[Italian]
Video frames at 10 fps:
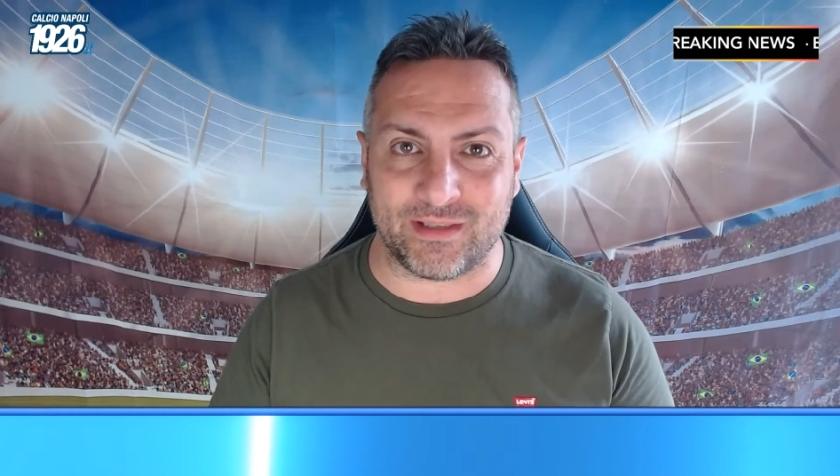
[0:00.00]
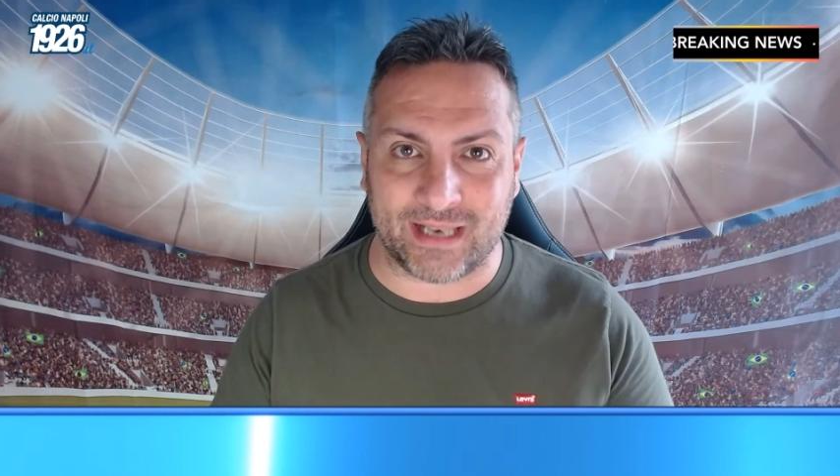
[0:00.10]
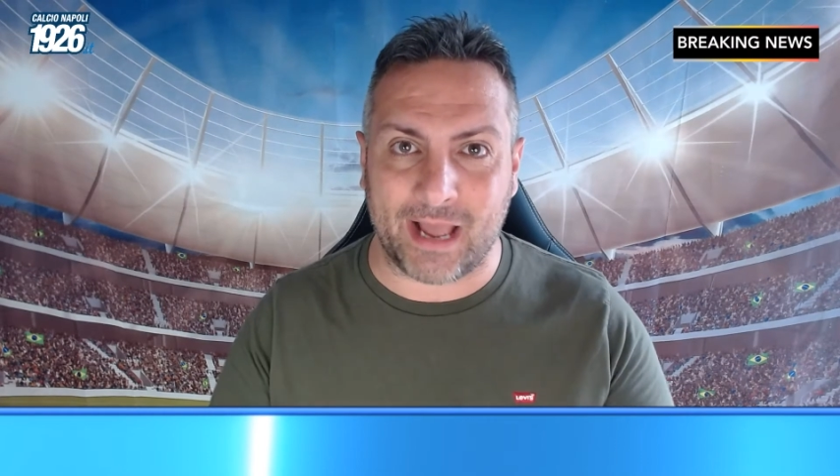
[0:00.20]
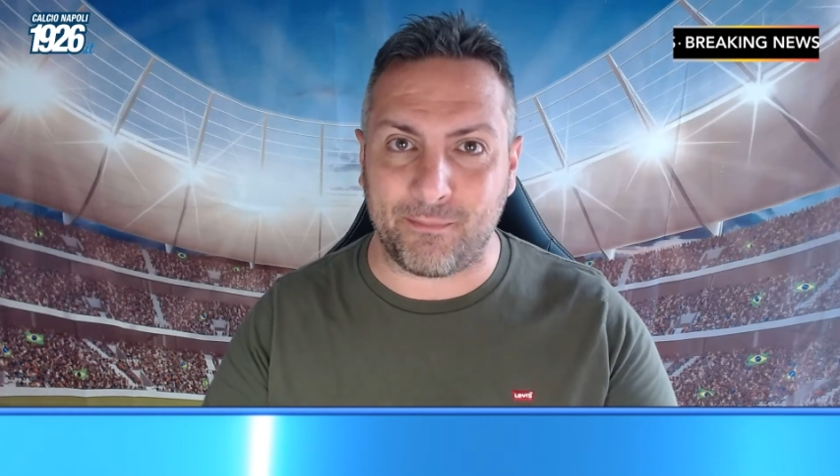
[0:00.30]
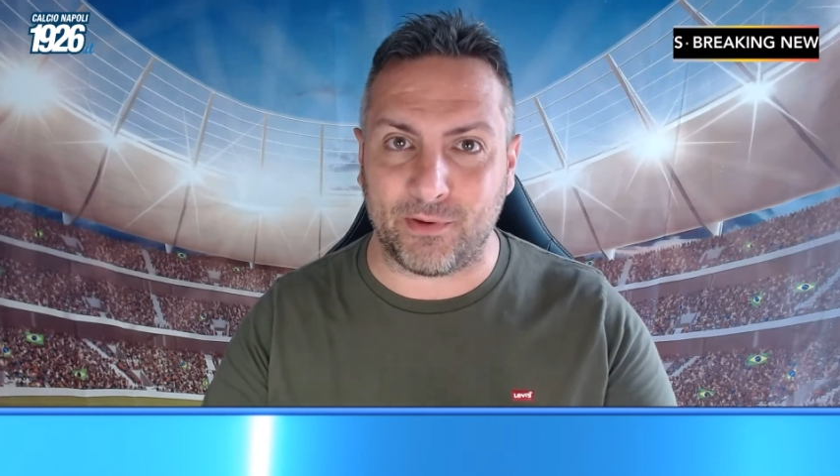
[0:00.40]
Il
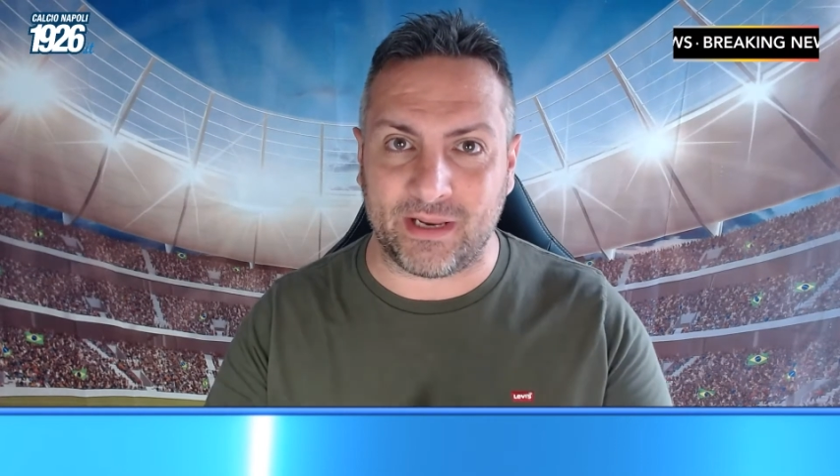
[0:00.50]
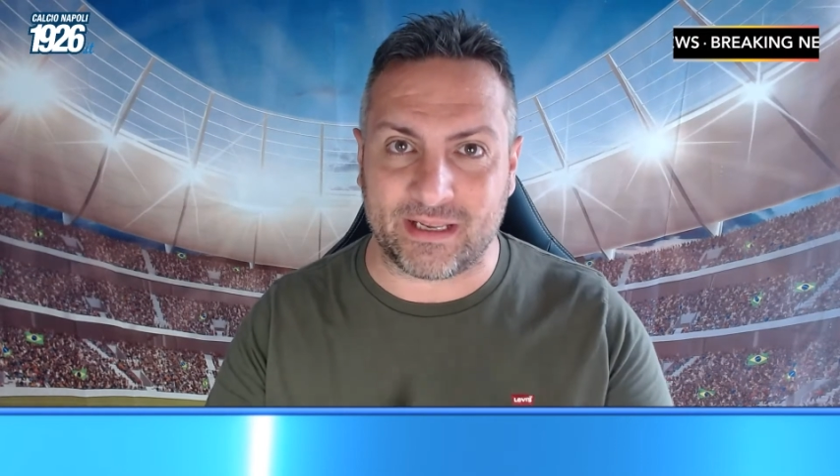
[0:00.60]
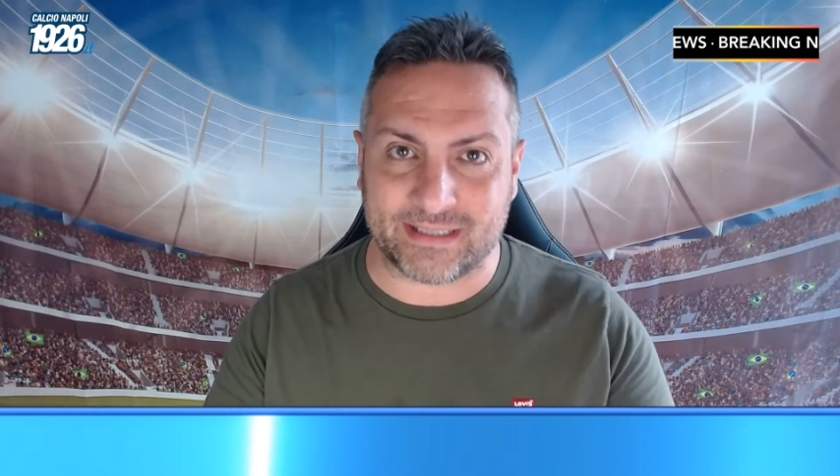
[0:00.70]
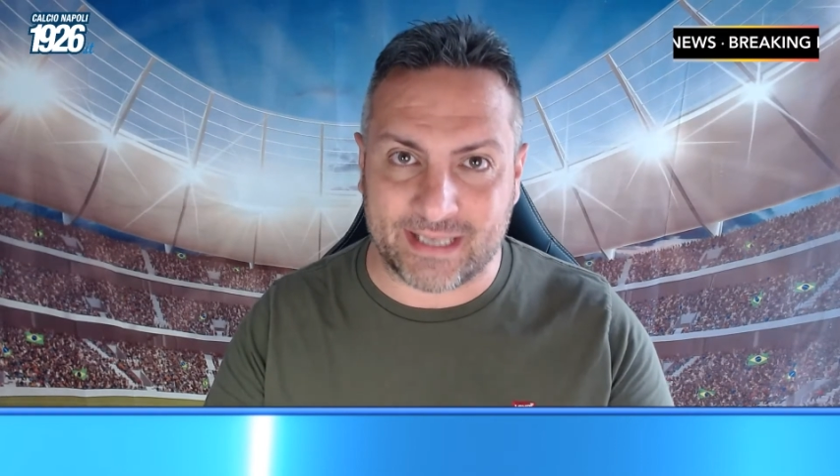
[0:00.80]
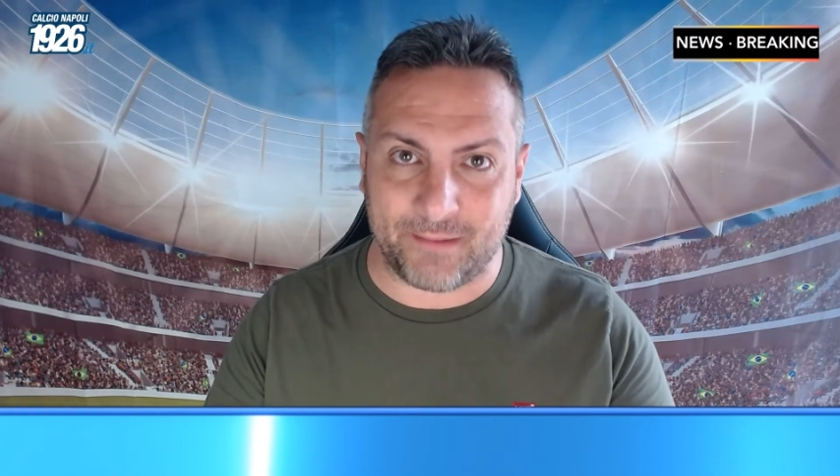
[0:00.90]
Napoli
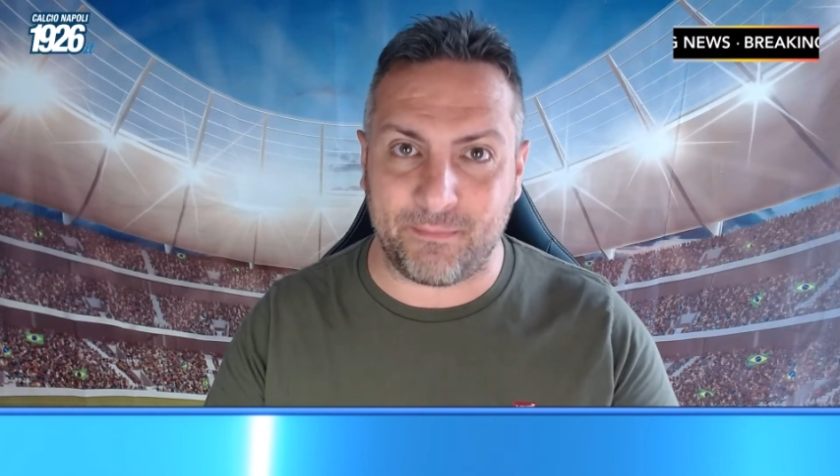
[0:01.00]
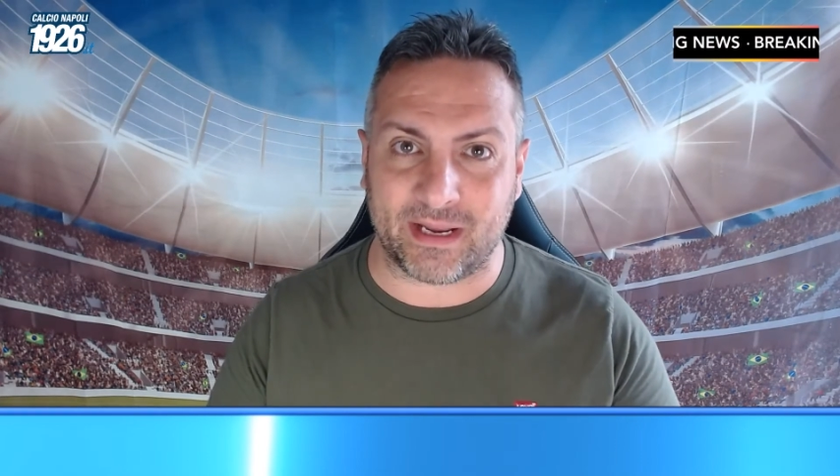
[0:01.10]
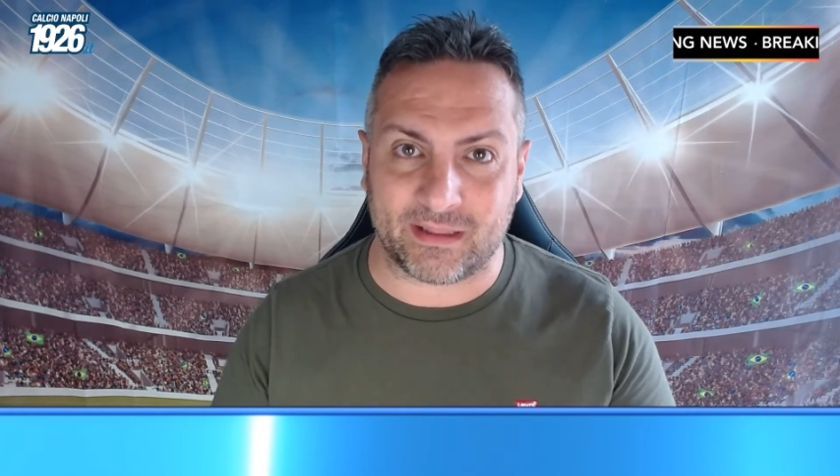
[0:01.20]
è sempre